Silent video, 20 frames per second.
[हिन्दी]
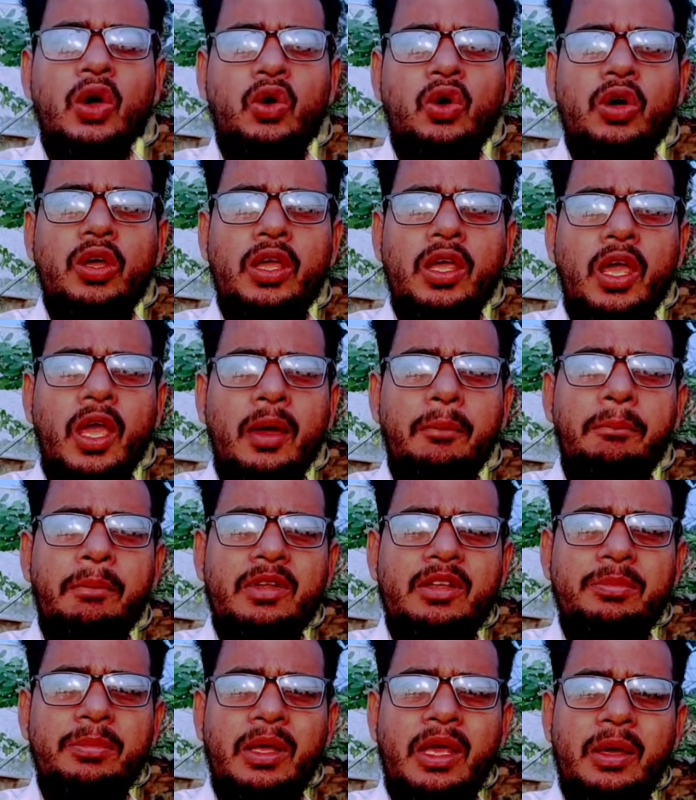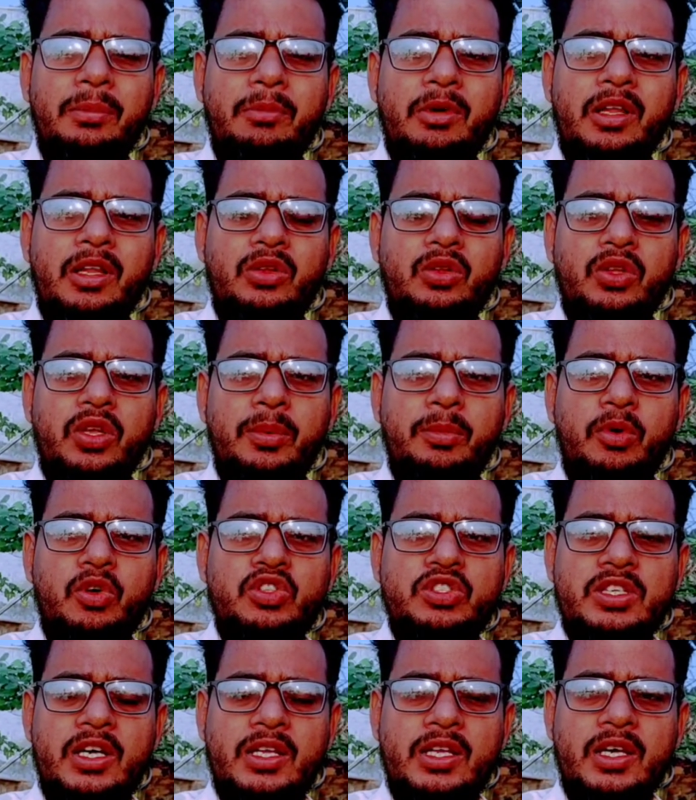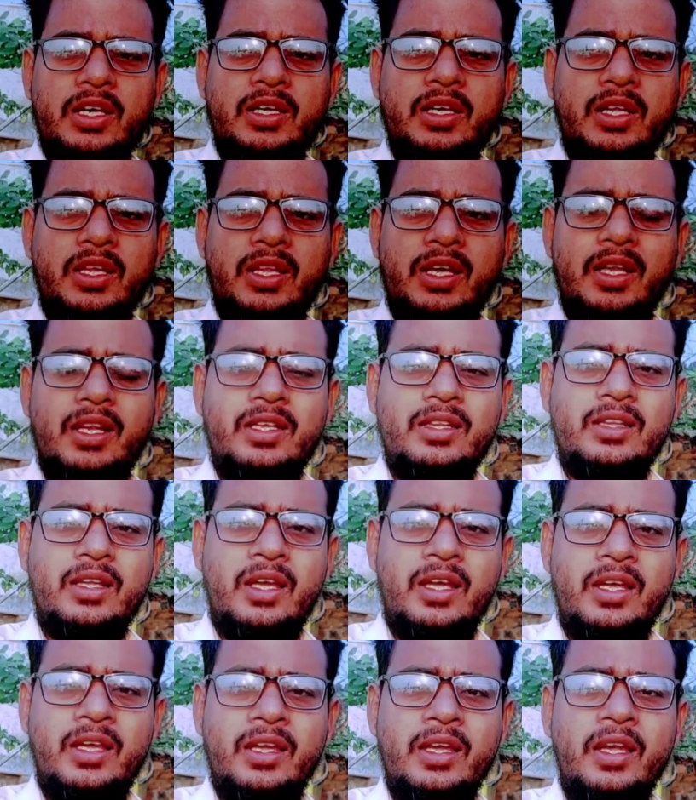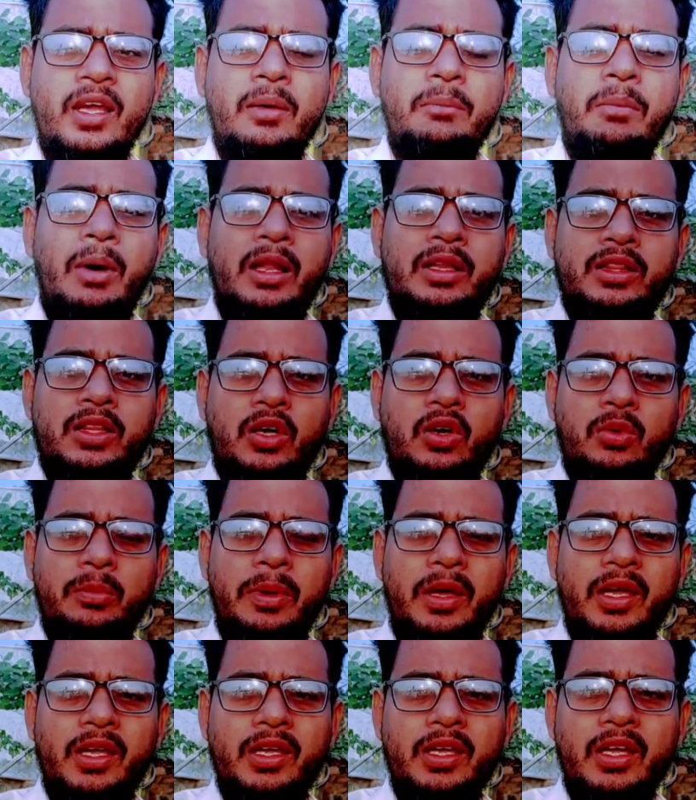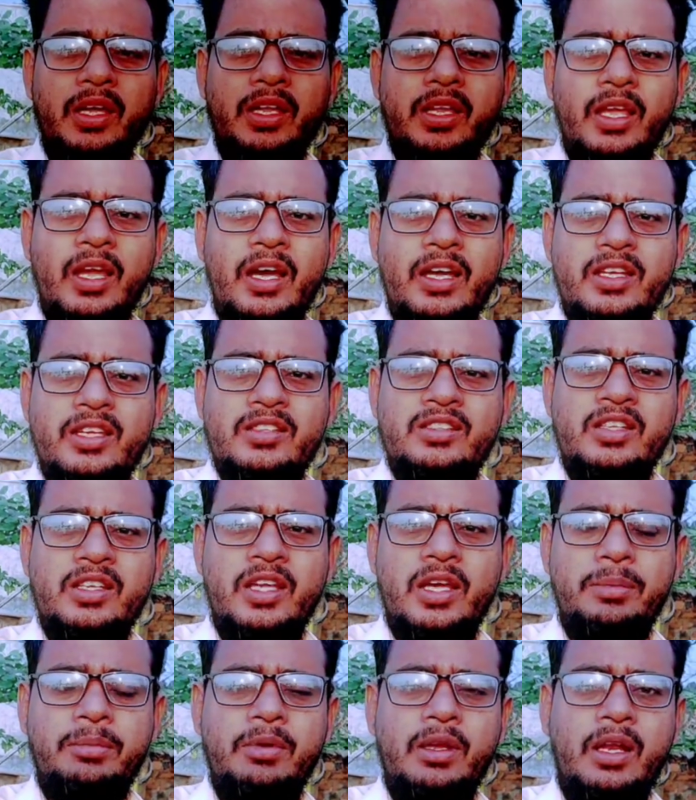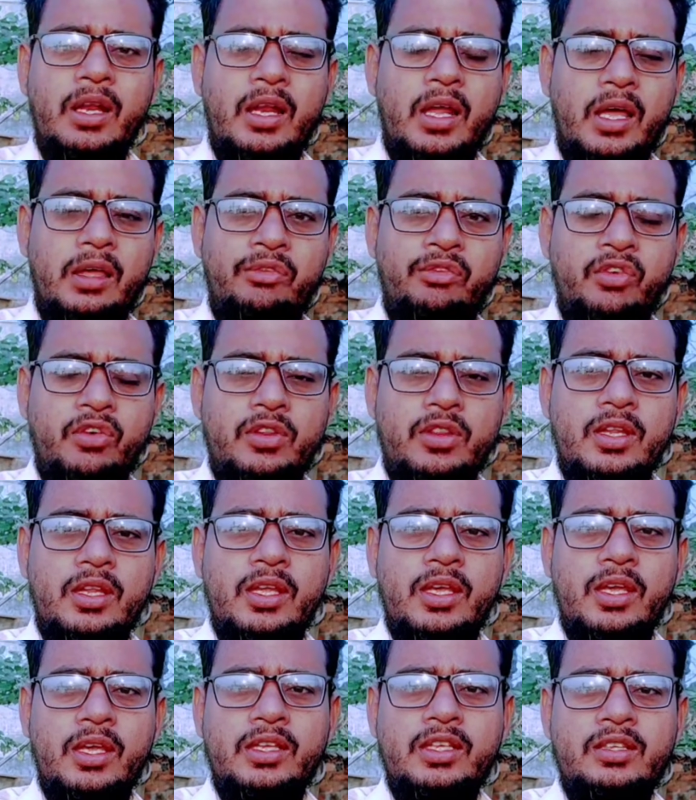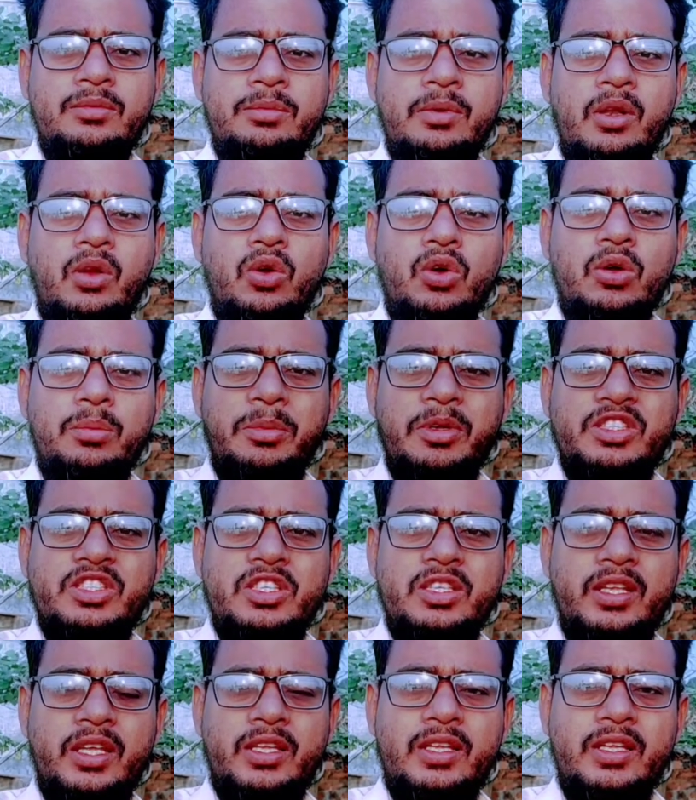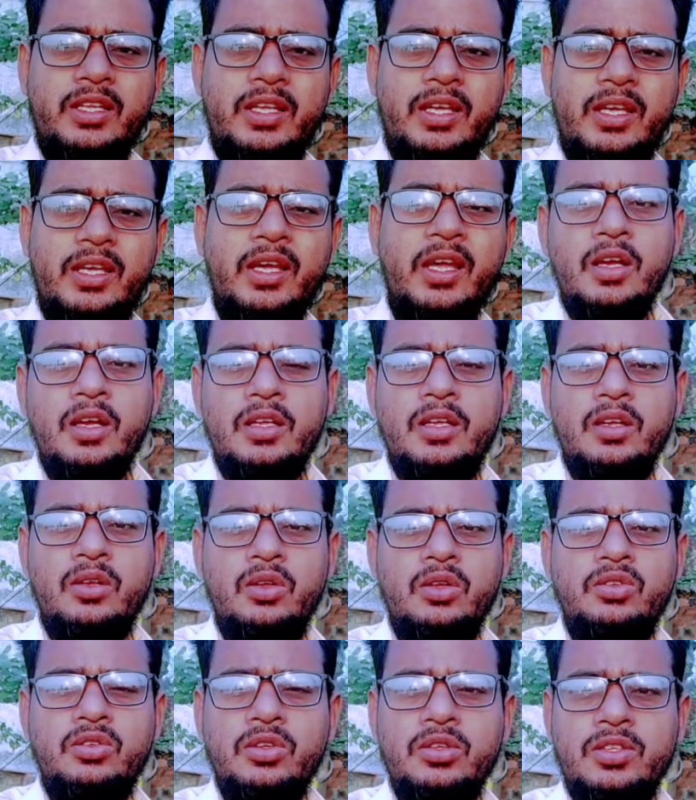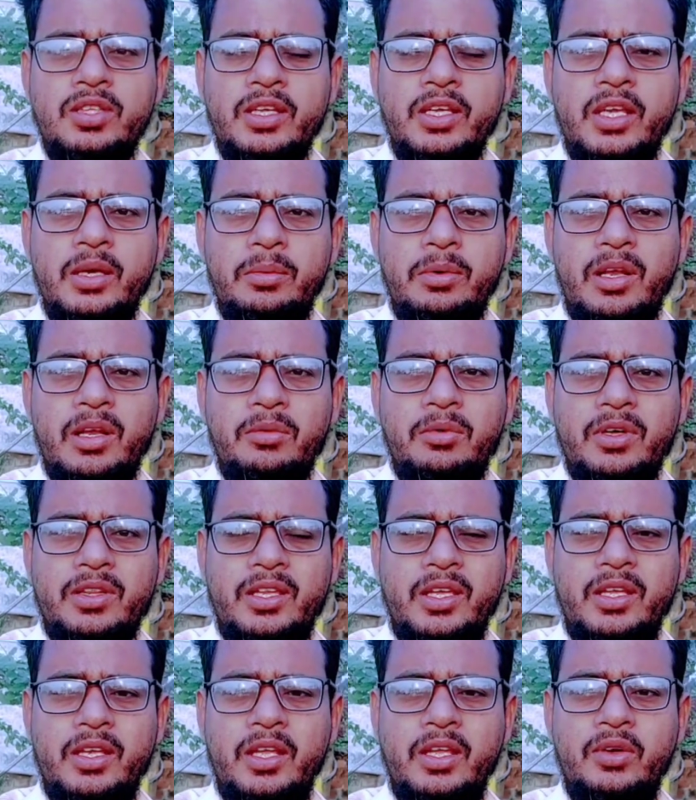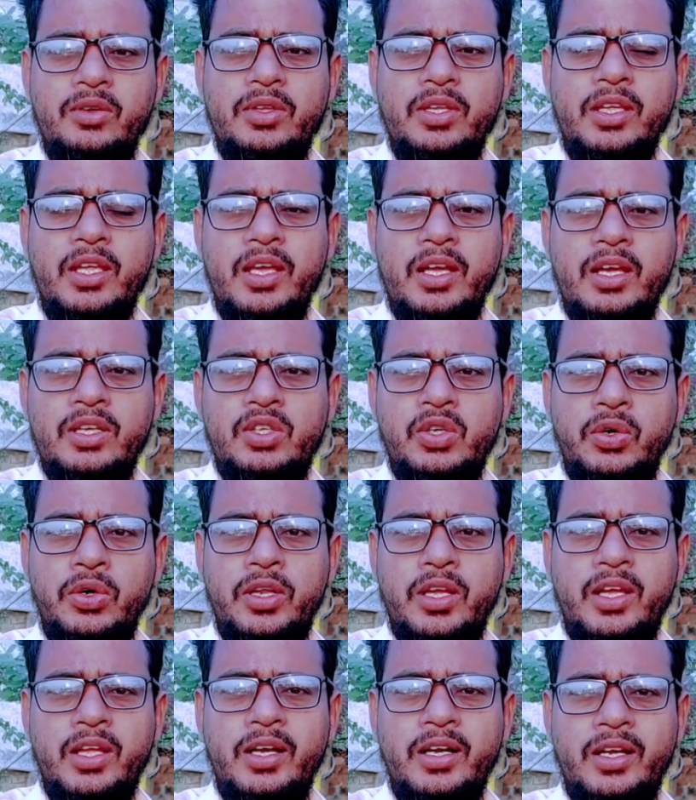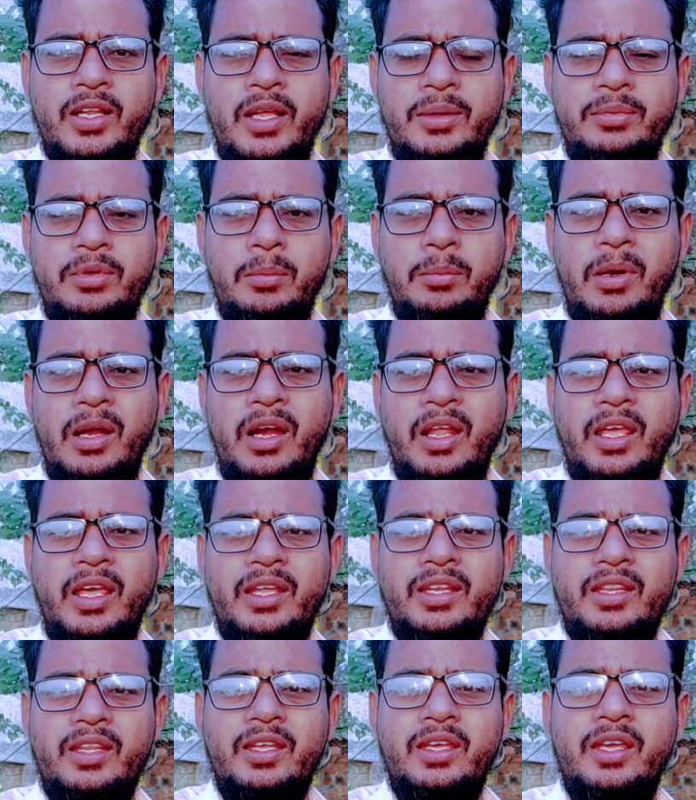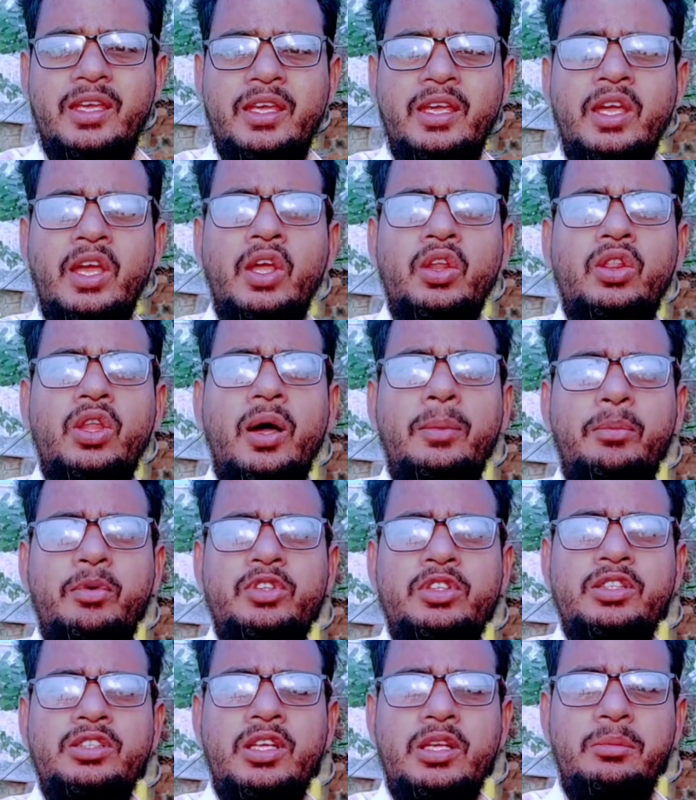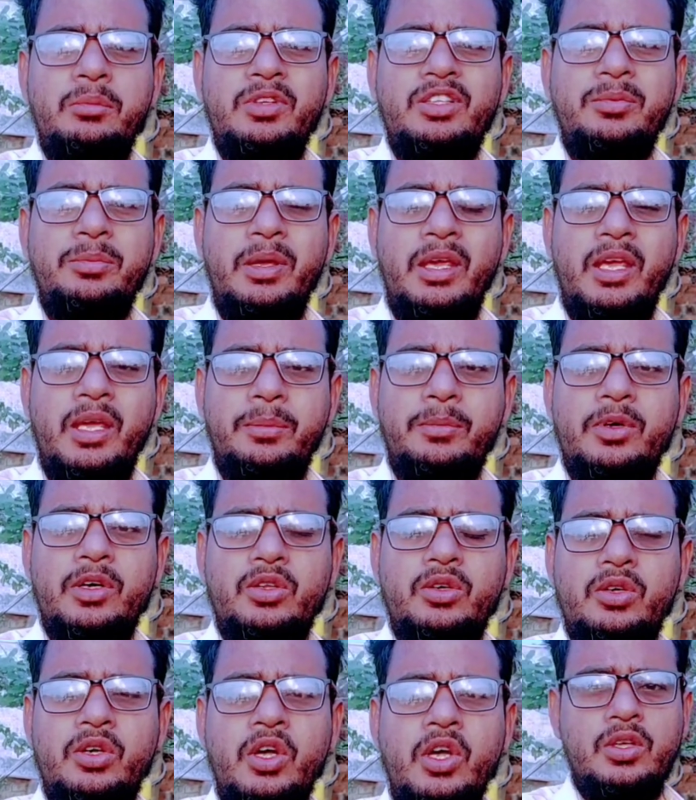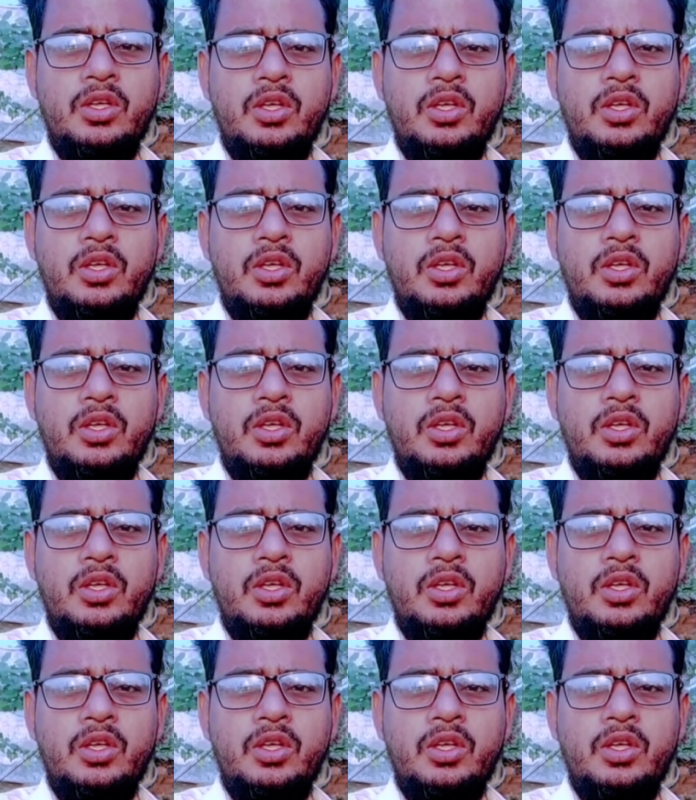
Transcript: कोई मिसबिहेव करे तो ये बहुत ज़्यादा गंदा लगता है मानता हूँ मैं कि हर किसी की अपनी लाइफ होती है जिसमें लोग बिजी रहते हैं लेकिन दोस्तों इसका ये मतलब कतई नहीं होता कि अगर छोटे क्रिएटर आपसे मिलने आते हैं तो आप उसके साथ मिसबिहेव करो